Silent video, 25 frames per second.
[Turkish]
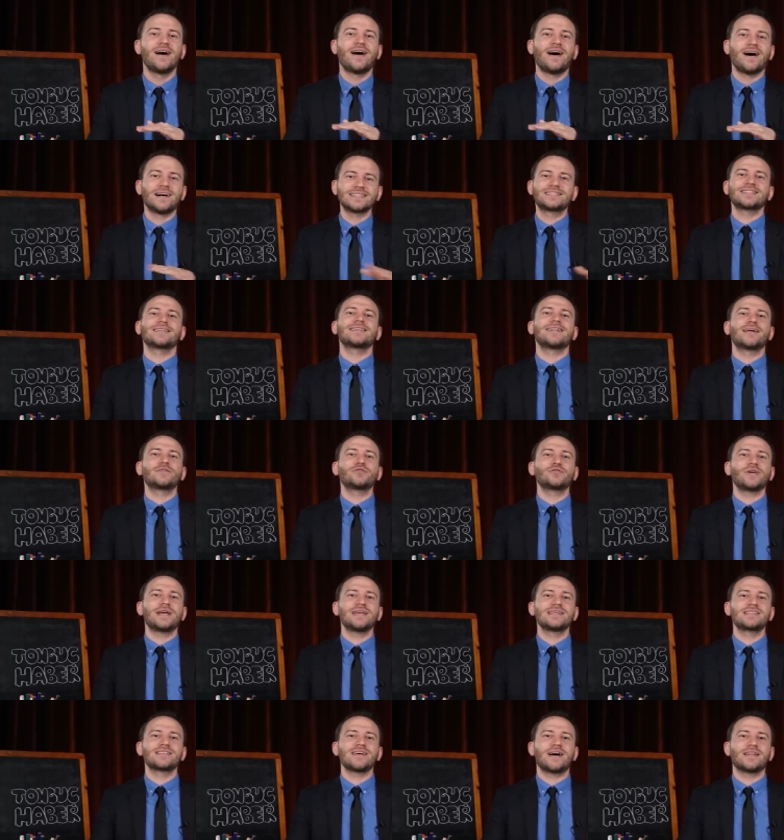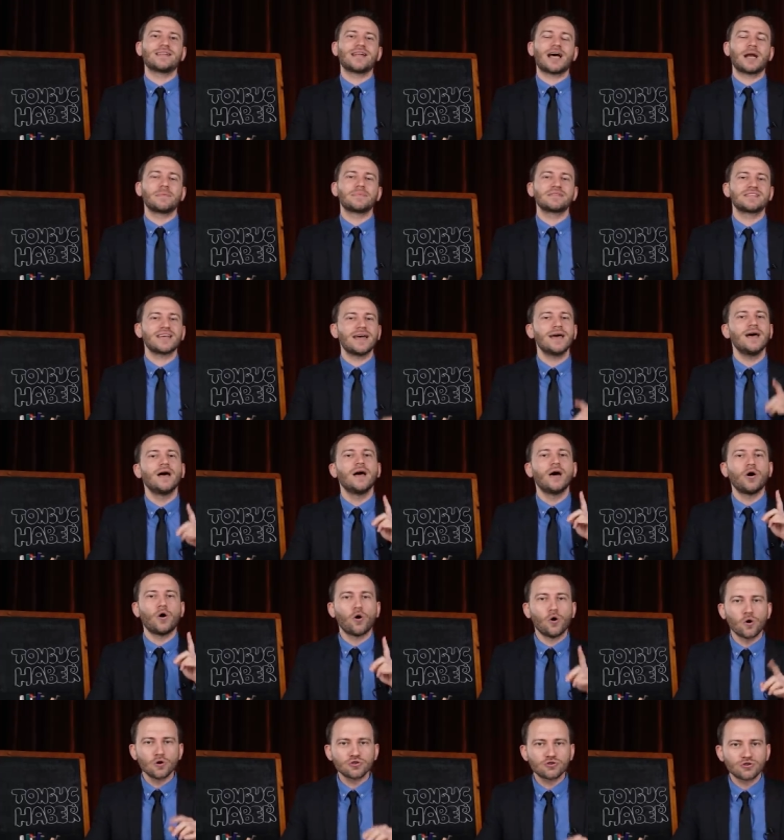hatırlatıyor insanlar bize.
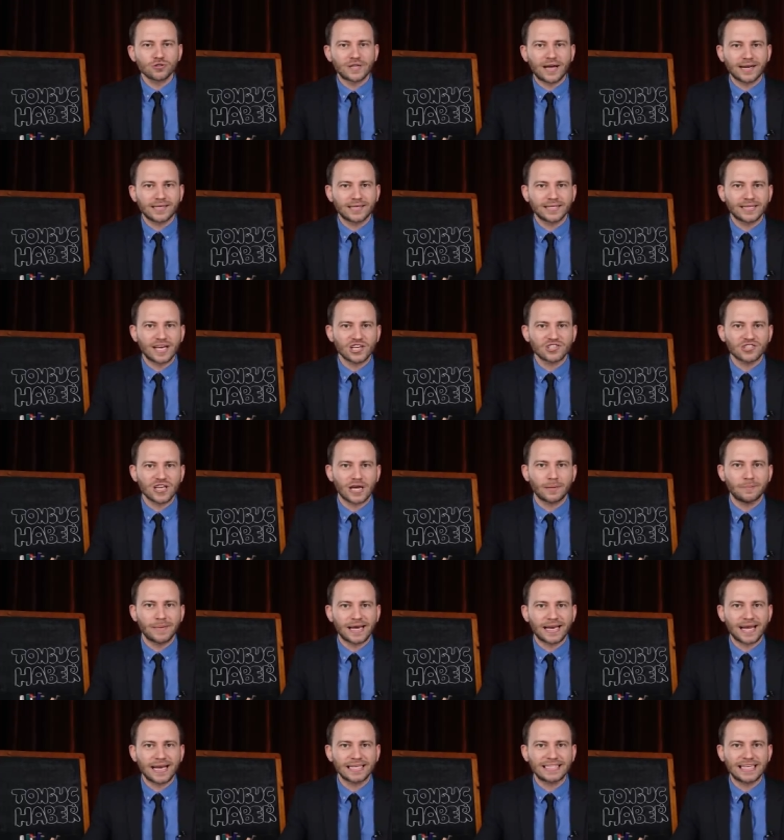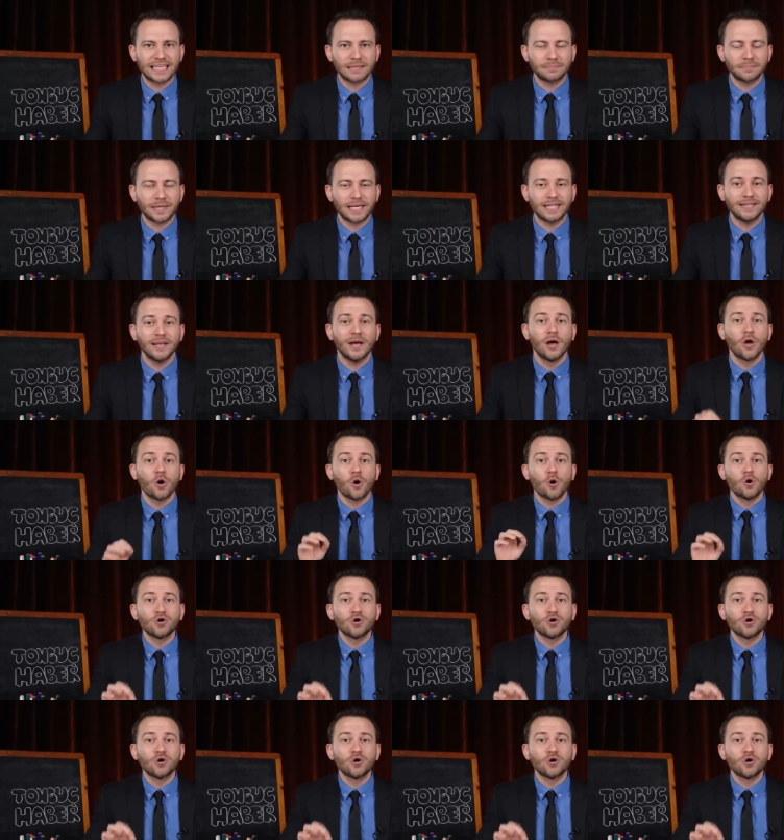Olsun arkadaşlar merak etmeyin.